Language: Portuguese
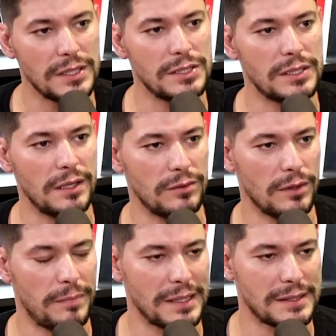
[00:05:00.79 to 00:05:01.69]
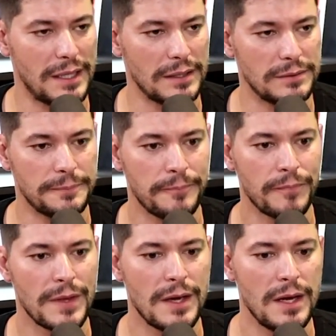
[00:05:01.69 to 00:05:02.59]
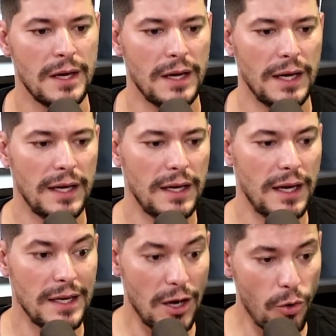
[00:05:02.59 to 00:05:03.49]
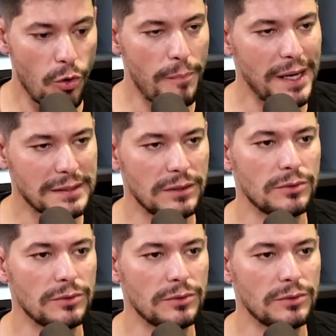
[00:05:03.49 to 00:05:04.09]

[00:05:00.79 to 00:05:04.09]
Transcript: gente teve no ano passado. É, e a ocupação do